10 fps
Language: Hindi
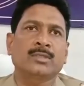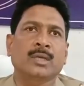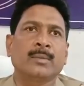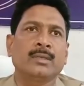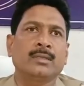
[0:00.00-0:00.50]
में
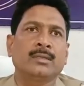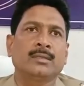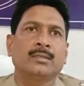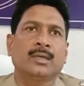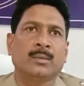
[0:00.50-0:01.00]
शामिल
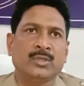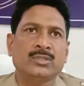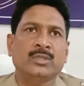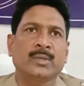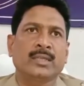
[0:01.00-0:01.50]

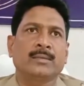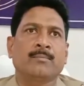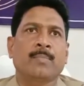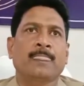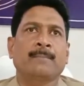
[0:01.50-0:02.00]
अमीश तिवारी
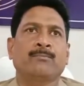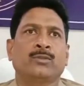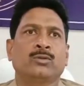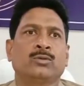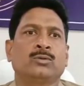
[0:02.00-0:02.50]

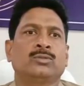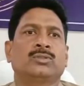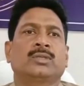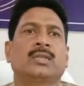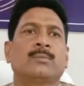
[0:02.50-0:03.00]
जो
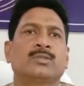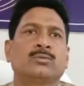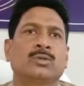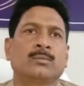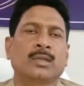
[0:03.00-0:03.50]
जिसके नाम से
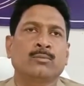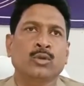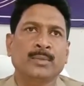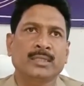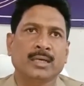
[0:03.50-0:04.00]
वो कमरा
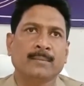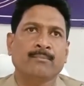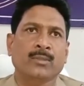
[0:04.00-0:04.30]
बुक भी था